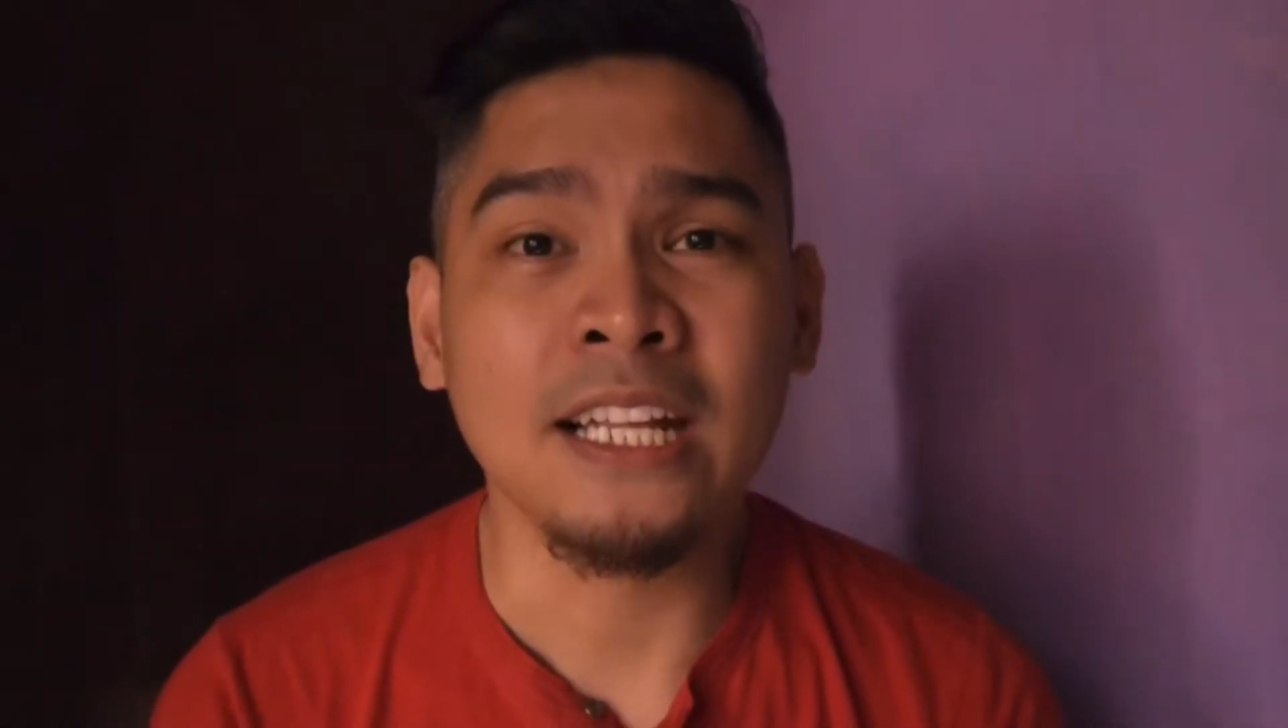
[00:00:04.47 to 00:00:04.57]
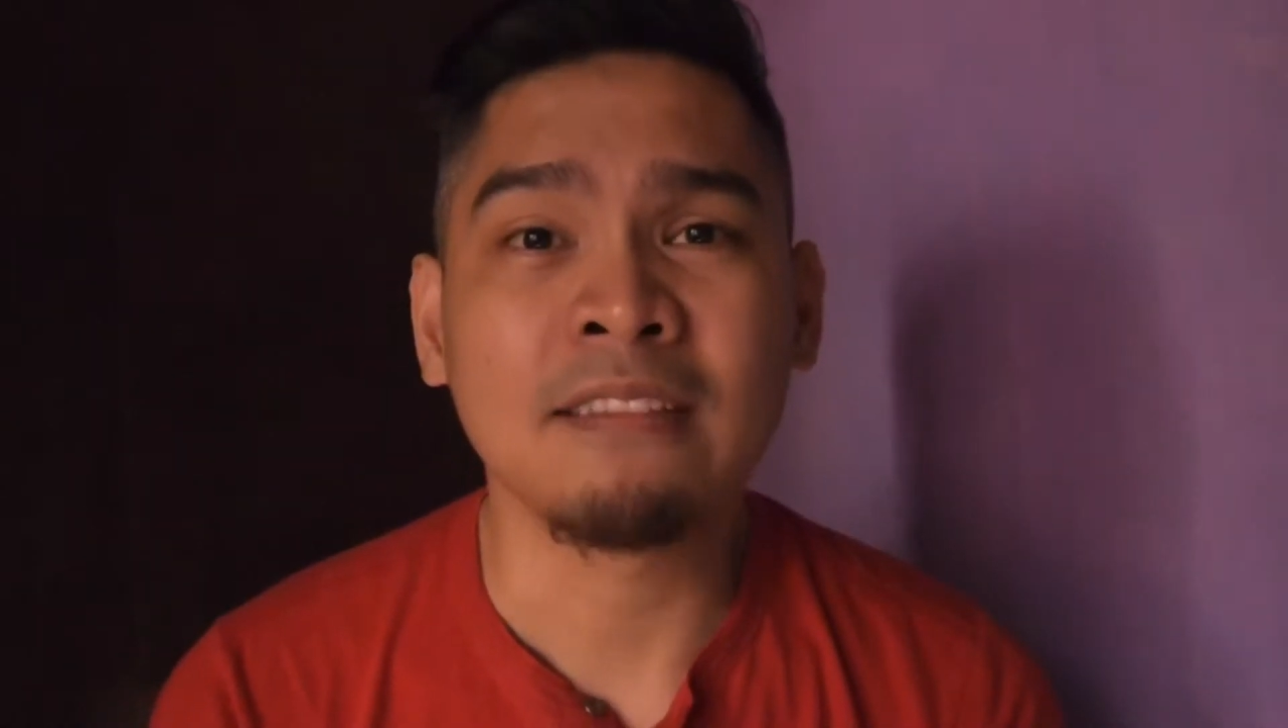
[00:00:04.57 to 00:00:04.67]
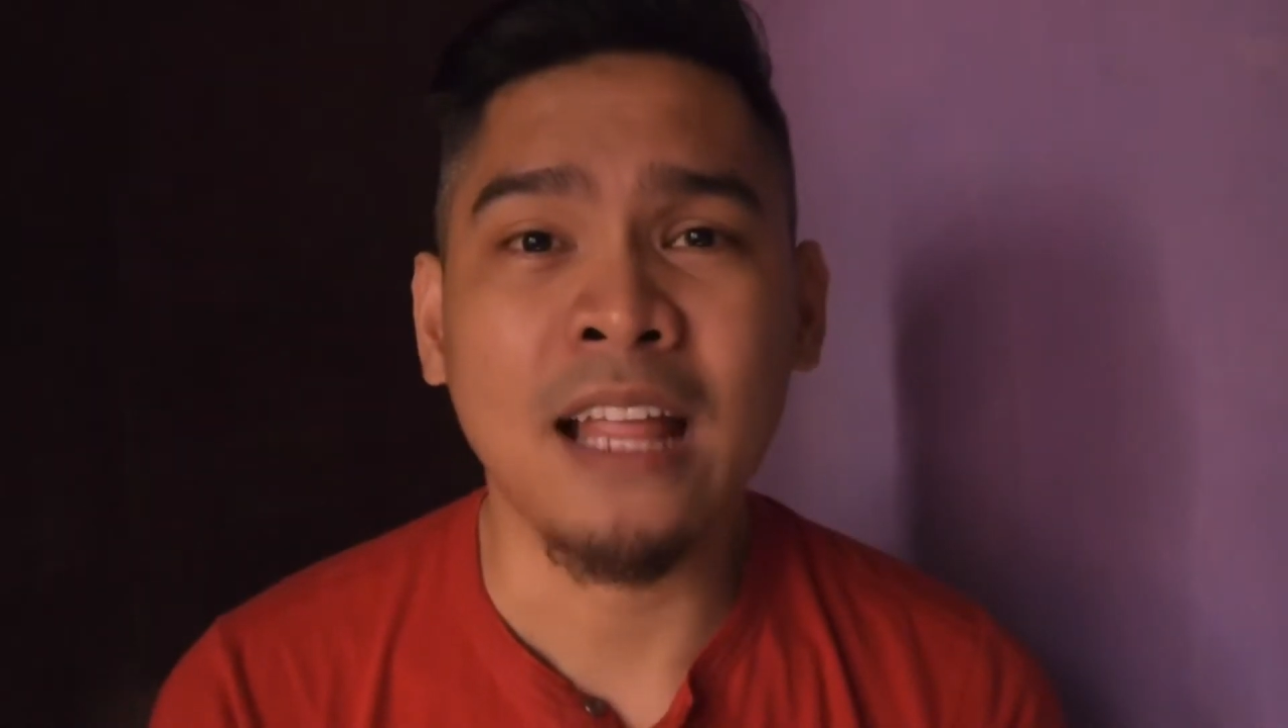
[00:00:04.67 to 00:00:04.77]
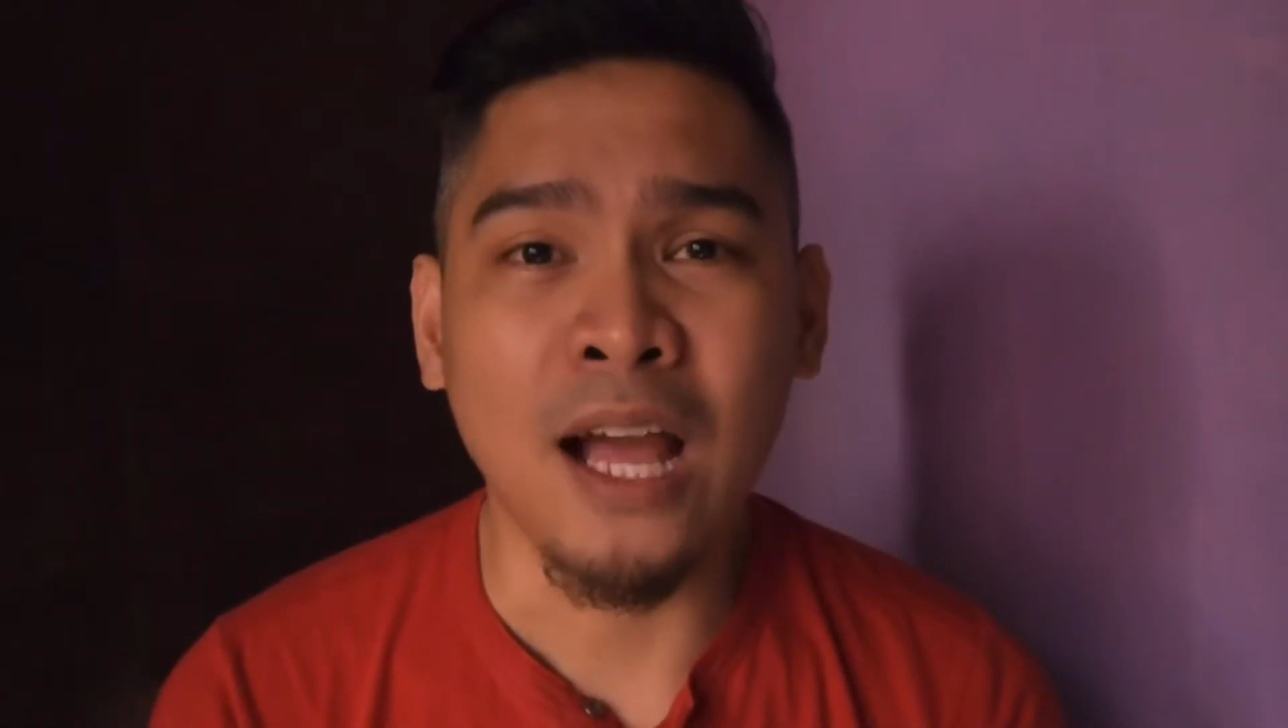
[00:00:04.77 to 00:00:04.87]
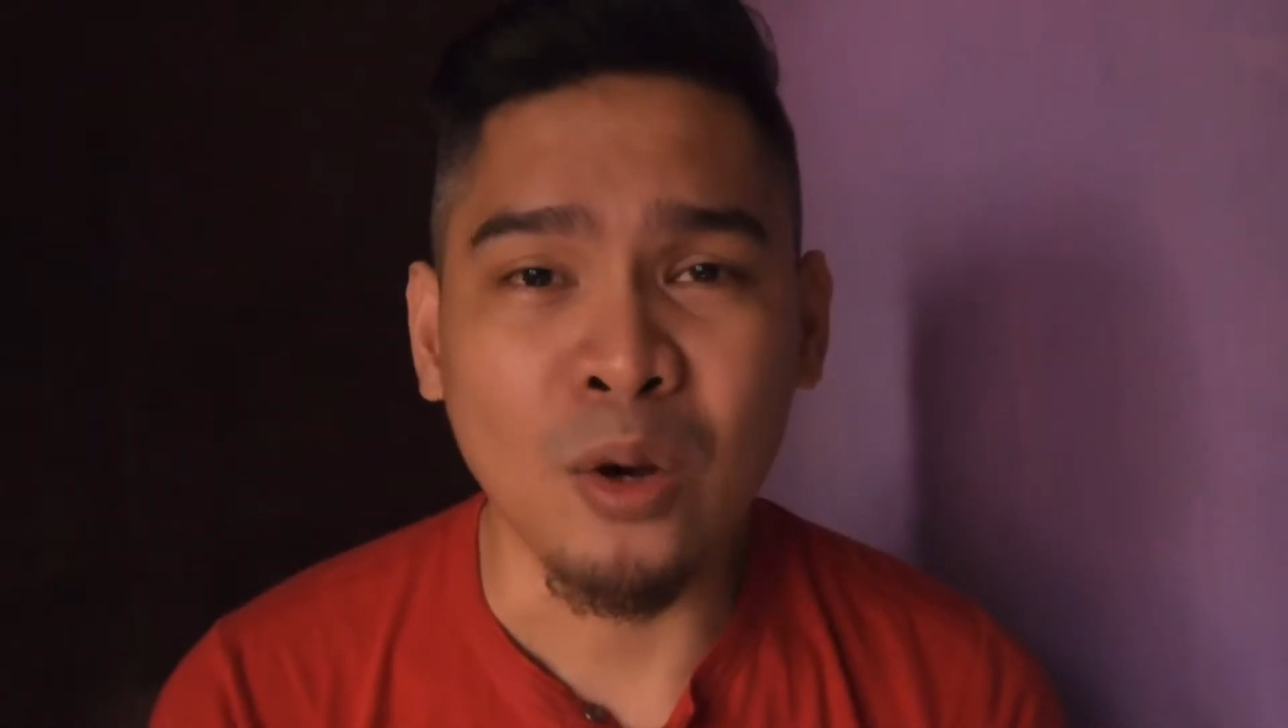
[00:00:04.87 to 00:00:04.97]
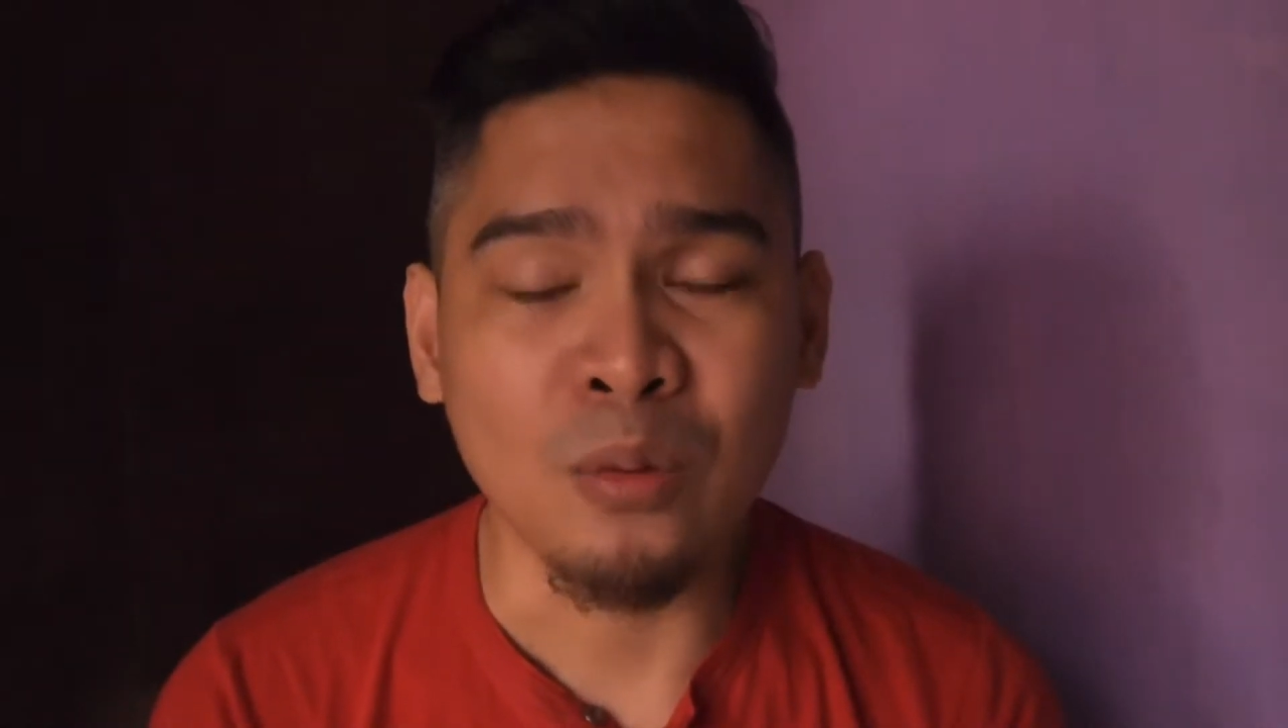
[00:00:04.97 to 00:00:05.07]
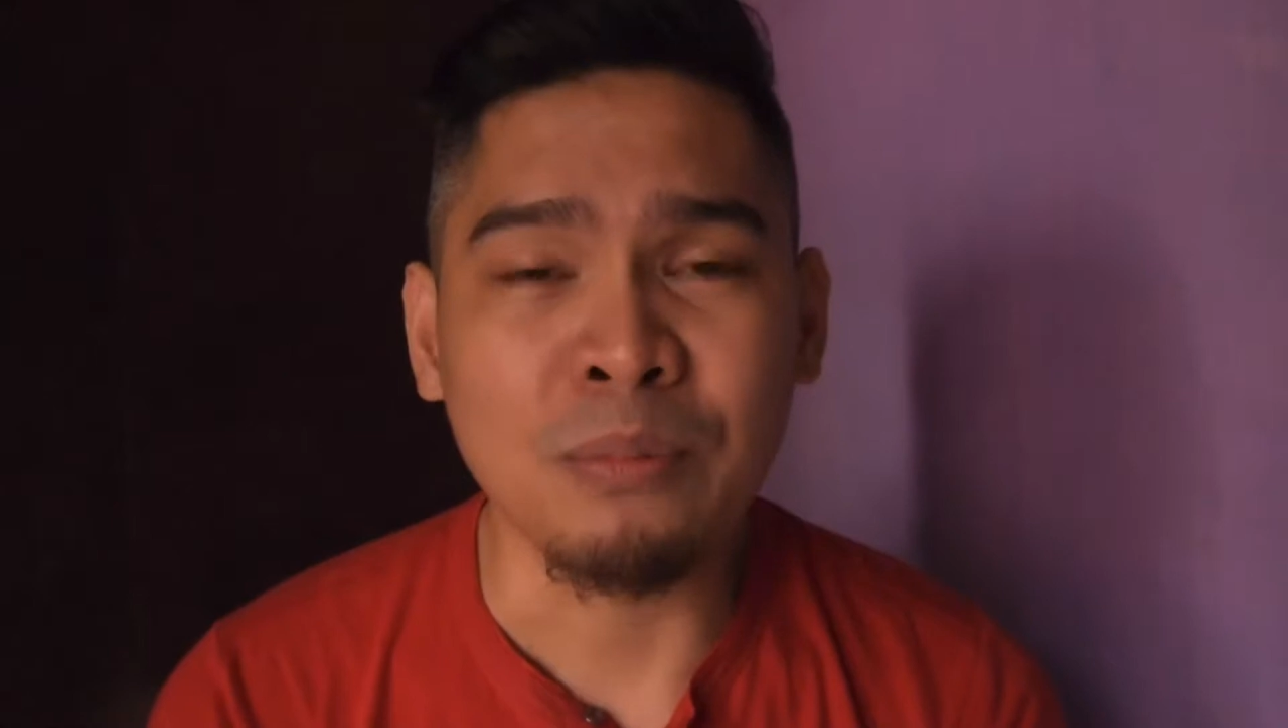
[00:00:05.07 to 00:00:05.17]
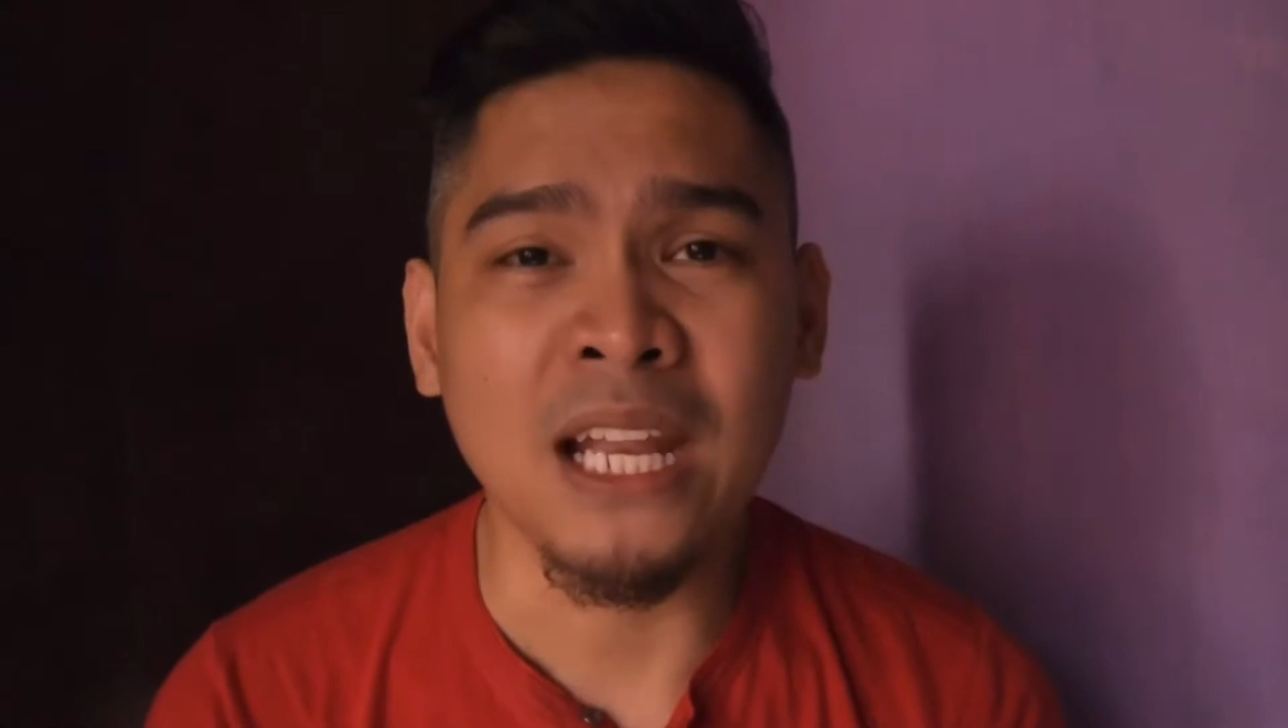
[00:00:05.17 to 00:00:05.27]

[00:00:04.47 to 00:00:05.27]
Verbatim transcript: ng taong